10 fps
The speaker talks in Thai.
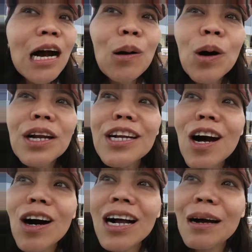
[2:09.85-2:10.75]
เอาฮอทด
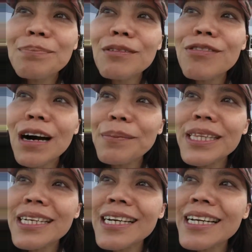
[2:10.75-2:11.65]
อกกับวิฝากวิ
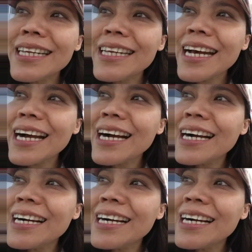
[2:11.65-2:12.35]
เตอร์ ก็ดีนะ